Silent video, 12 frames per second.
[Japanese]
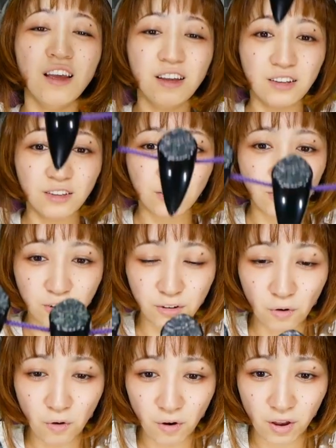えす
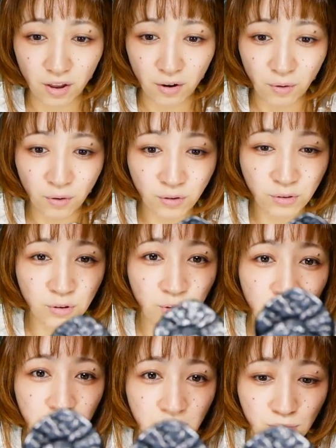ごい本当
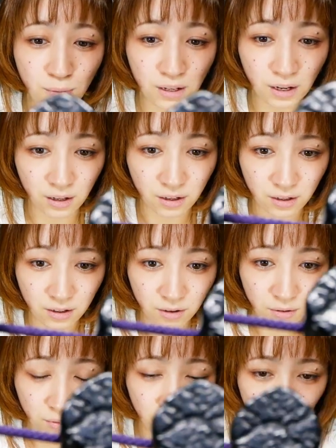に爪だ
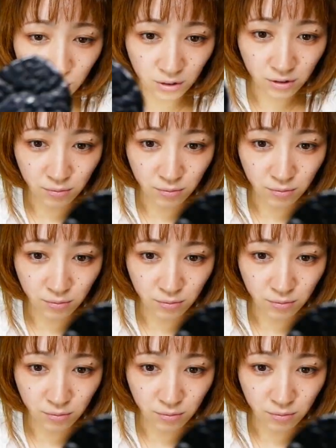本当に